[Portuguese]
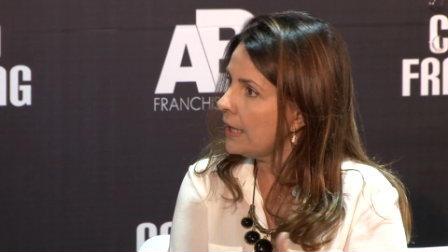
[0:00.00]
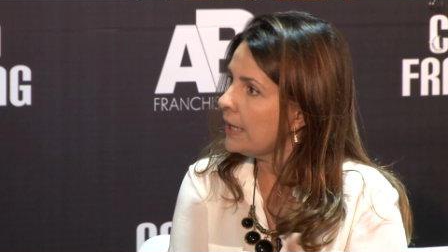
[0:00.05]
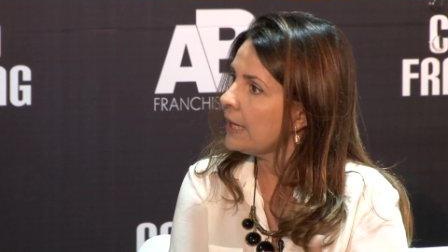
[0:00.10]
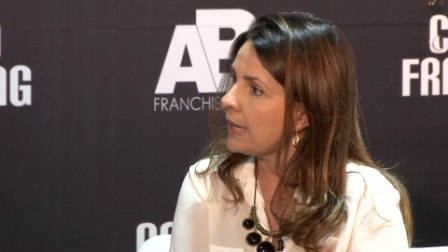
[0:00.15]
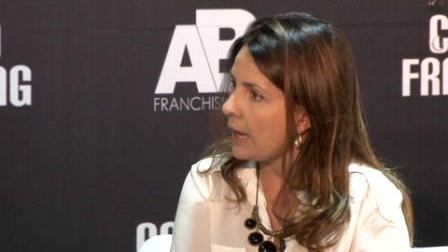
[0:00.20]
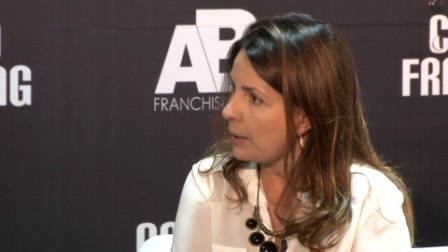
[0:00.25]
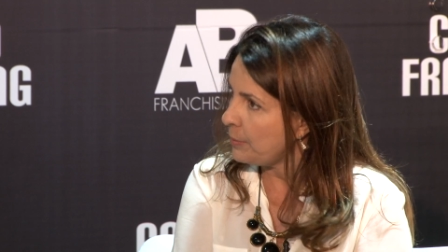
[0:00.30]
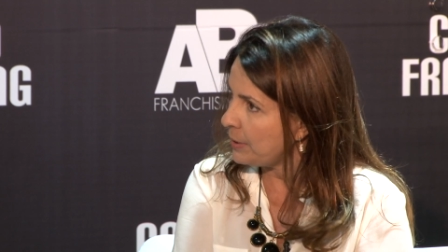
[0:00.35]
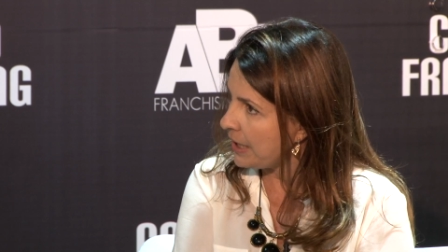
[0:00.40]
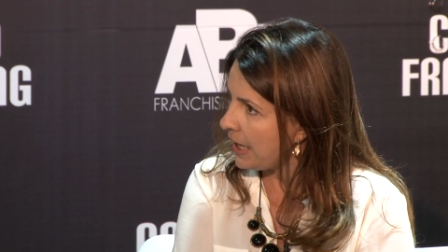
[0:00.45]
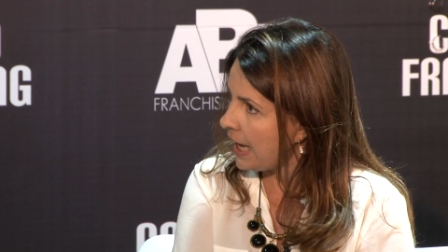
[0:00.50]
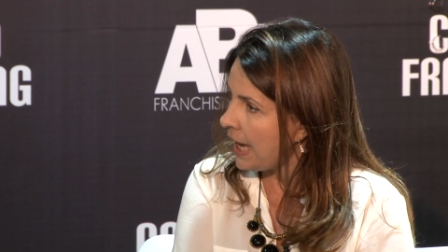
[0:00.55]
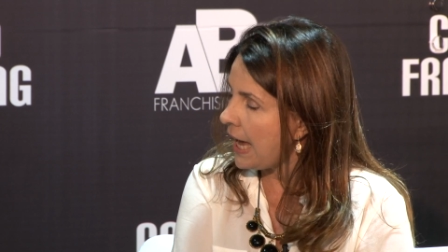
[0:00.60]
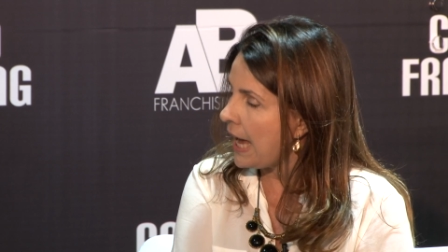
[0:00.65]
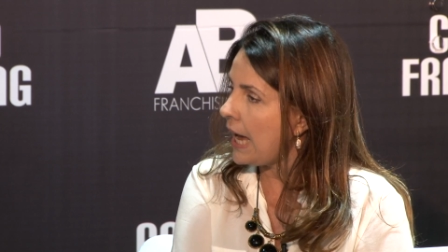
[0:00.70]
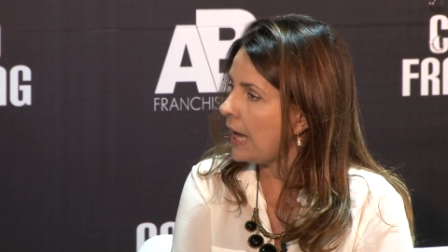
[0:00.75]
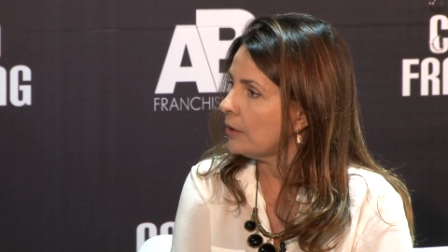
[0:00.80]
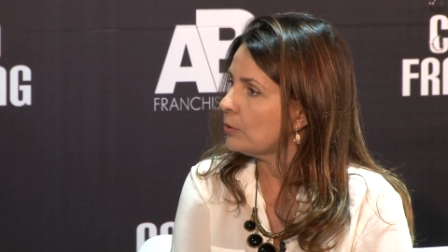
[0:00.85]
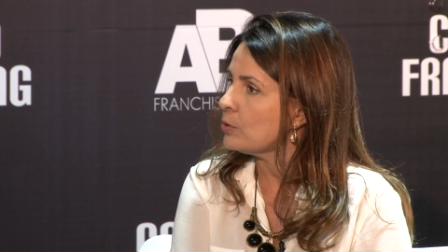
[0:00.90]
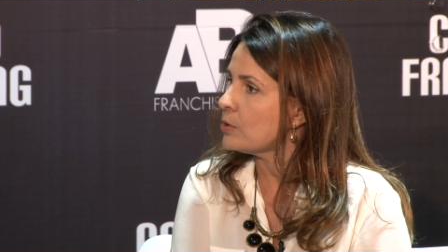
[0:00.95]

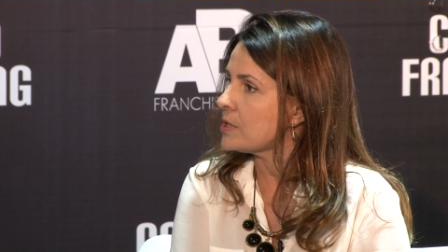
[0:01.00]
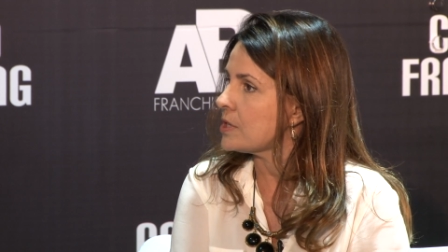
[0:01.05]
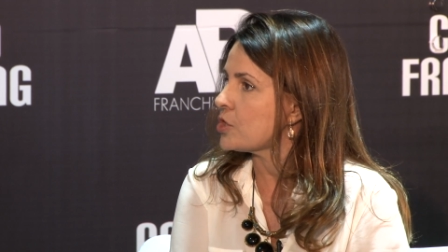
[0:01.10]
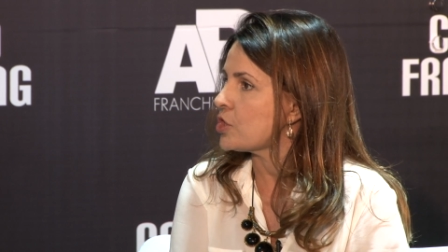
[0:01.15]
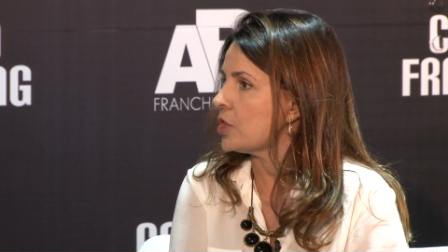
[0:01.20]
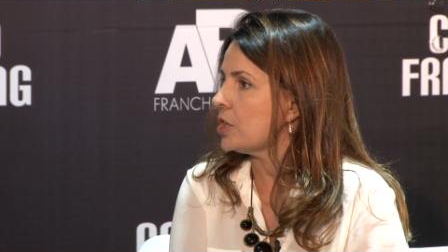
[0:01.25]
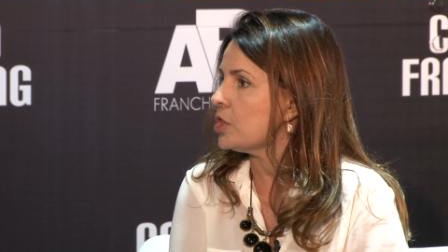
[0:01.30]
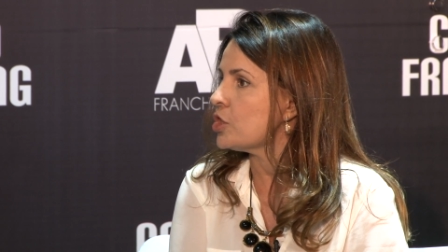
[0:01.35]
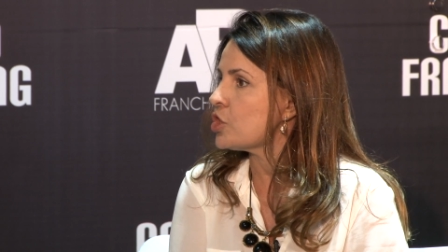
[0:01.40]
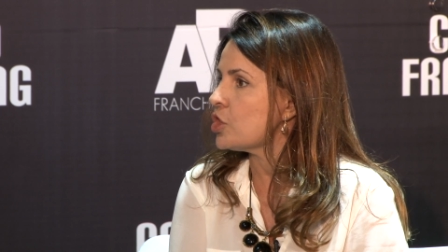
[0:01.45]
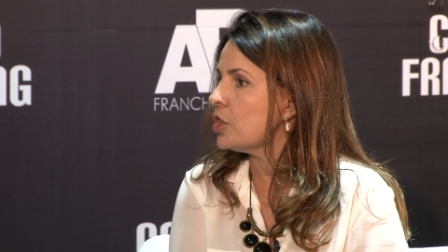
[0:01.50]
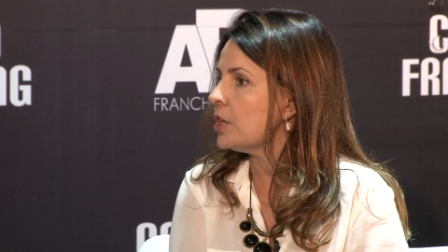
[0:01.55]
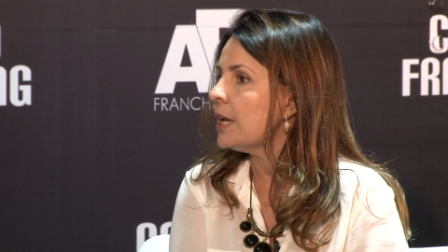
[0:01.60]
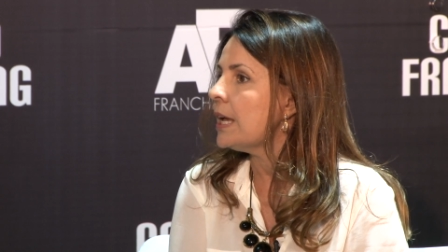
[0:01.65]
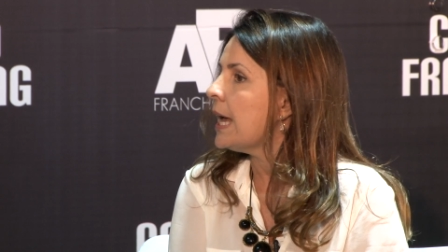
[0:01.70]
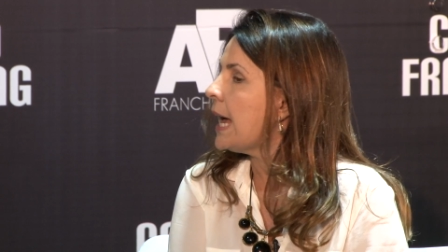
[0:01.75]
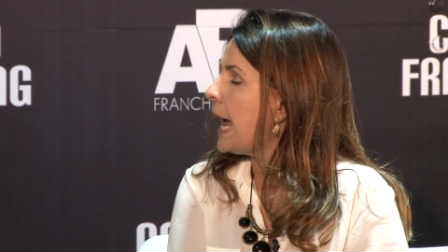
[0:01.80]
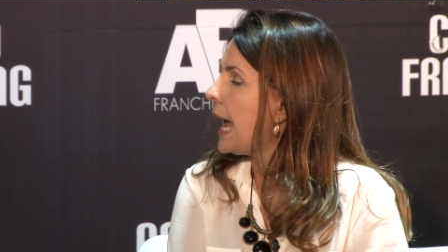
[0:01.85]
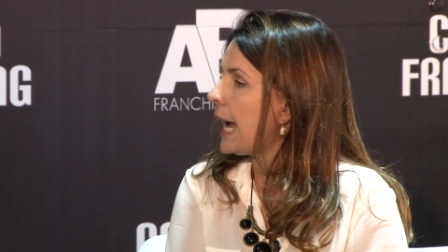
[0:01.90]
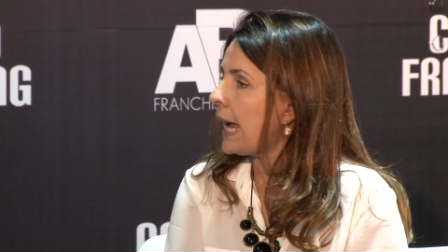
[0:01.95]
encaminhados, a gente
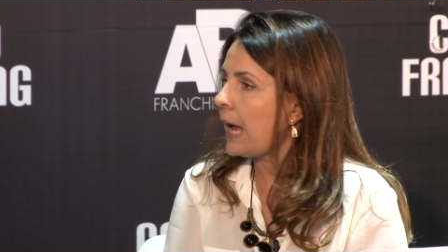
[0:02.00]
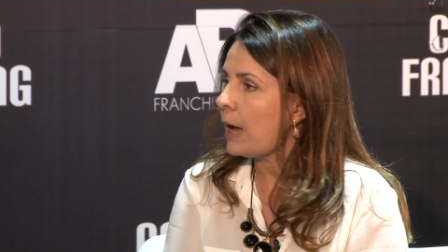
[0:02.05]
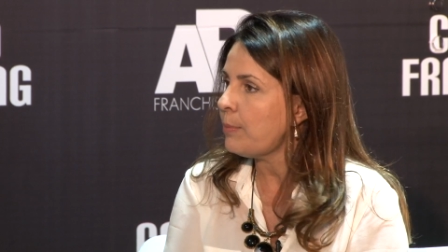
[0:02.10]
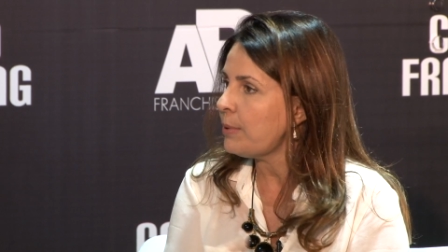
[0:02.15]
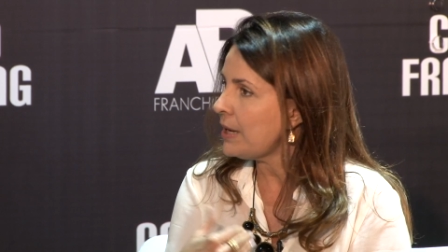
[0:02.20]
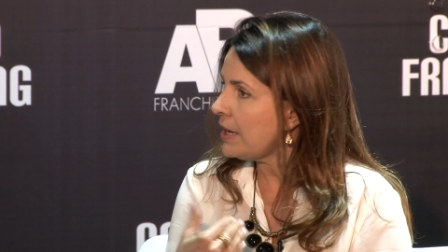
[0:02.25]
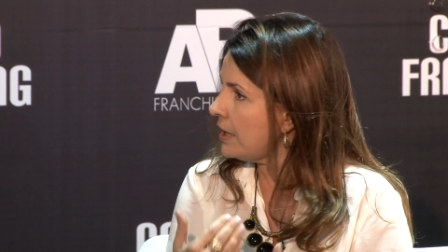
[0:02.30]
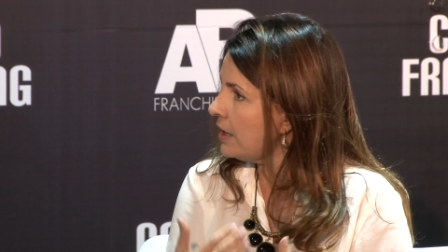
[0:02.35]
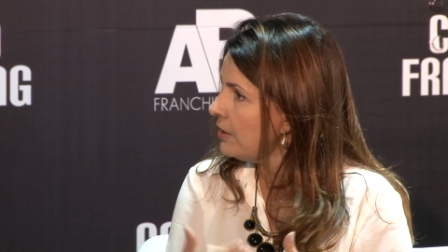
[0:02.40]
acaba,